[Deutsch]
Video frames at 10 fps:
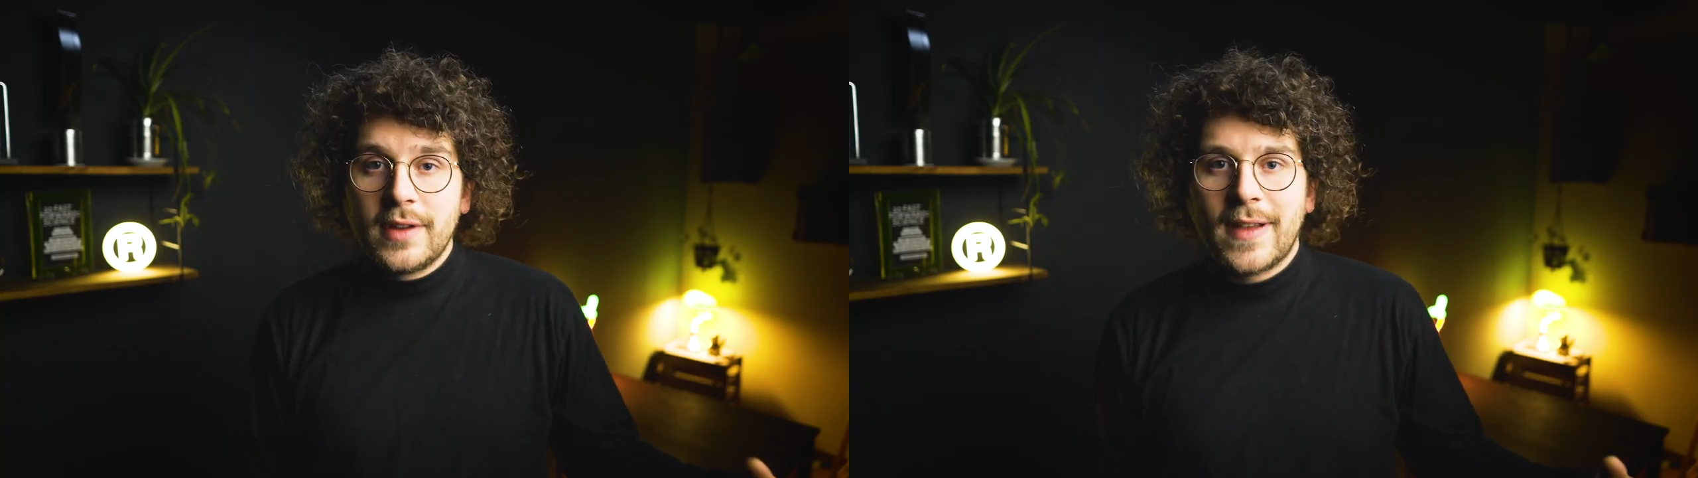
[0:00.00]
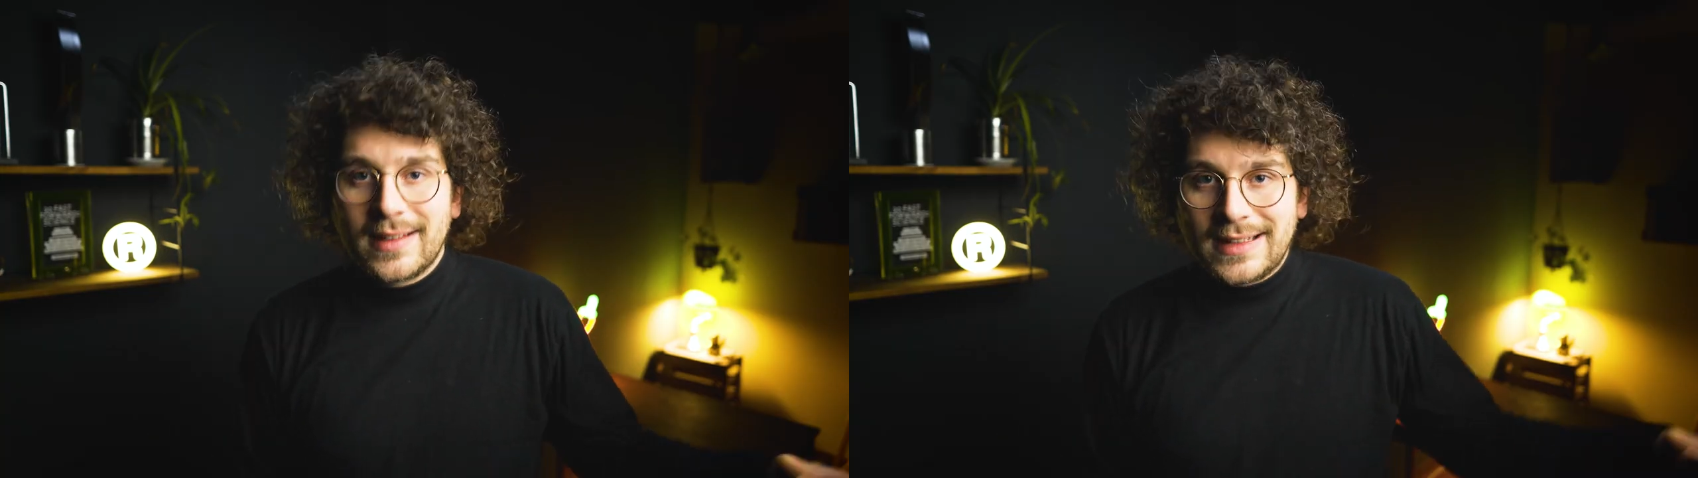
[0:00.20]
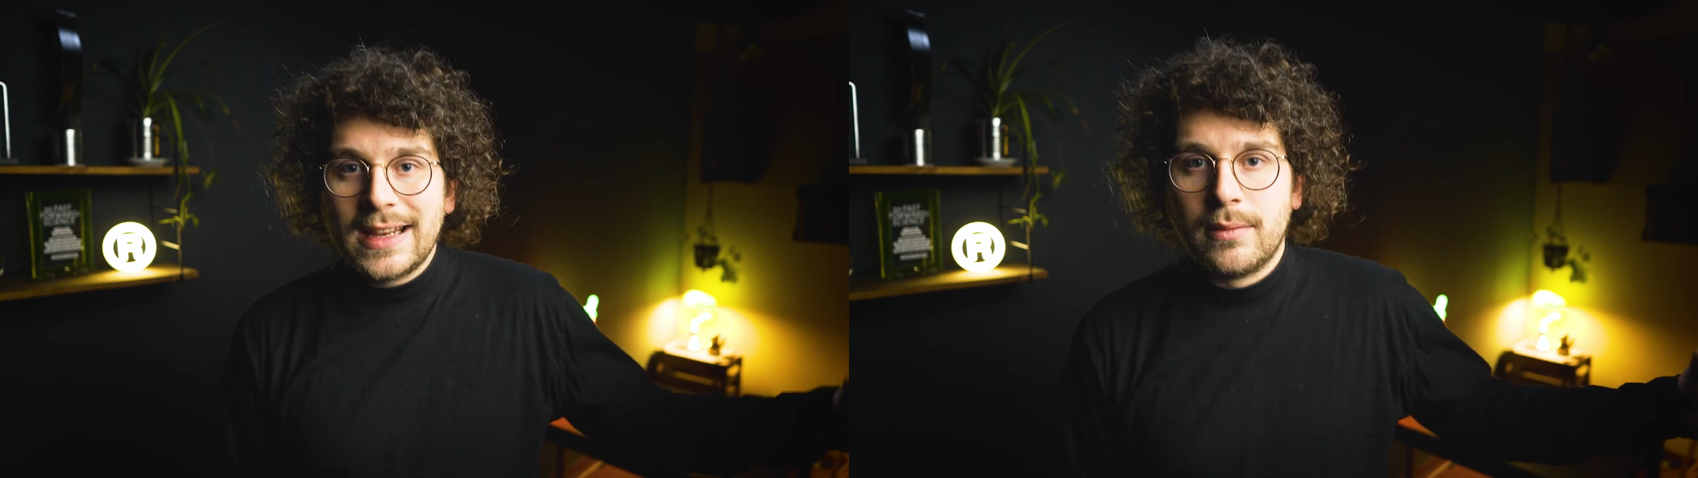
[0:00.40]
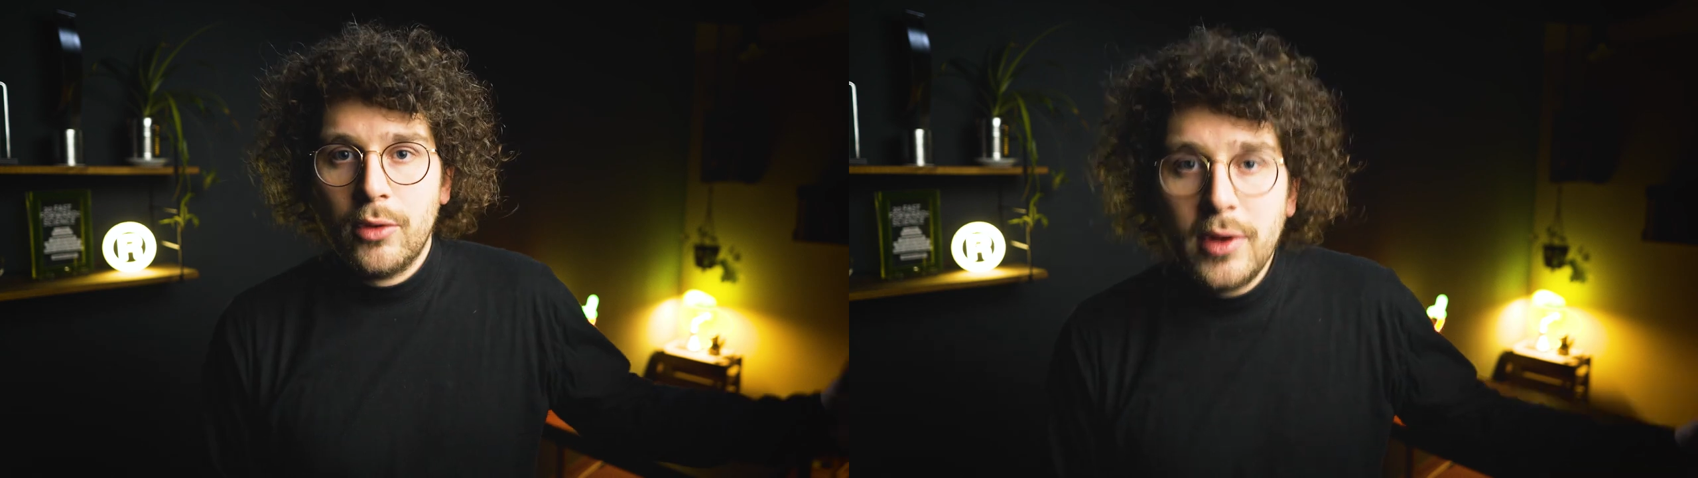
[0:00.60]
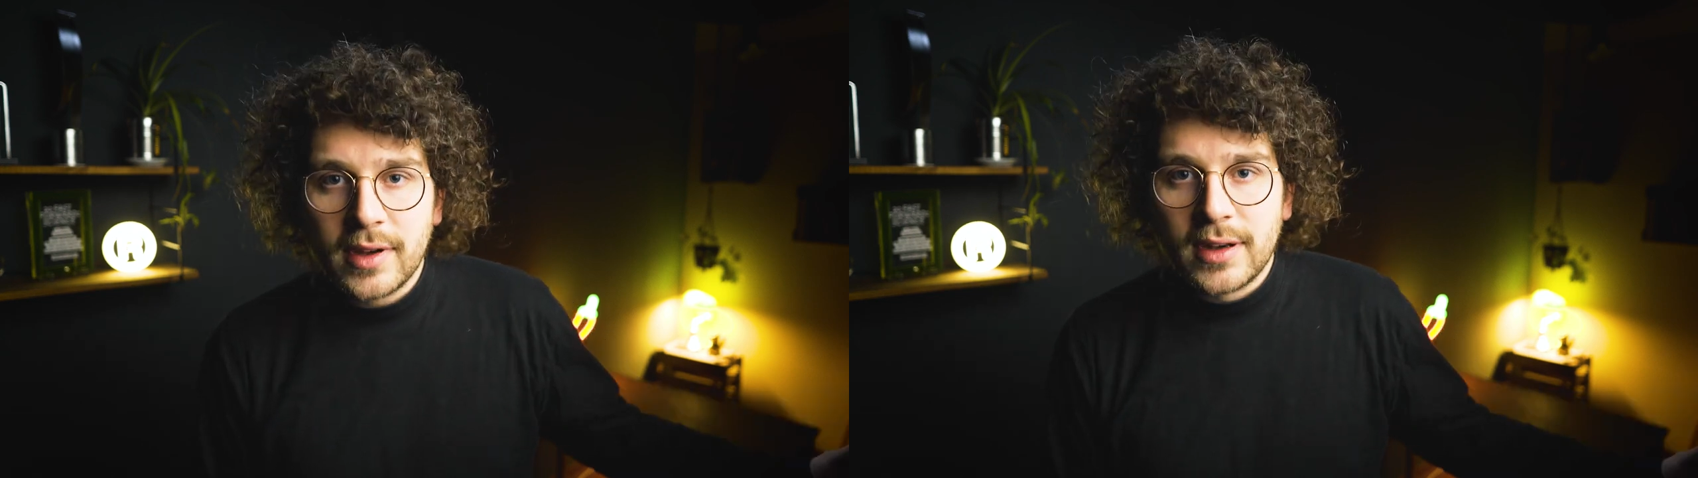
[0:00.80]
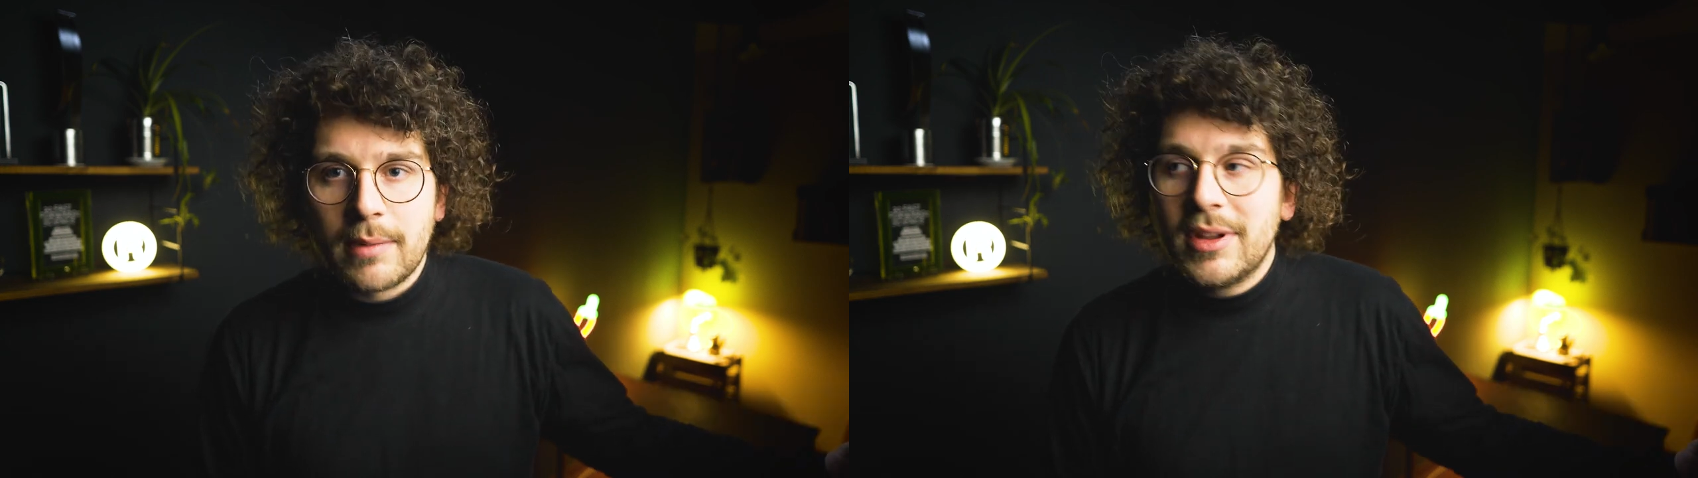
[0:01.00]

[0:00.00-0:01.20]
Universität München,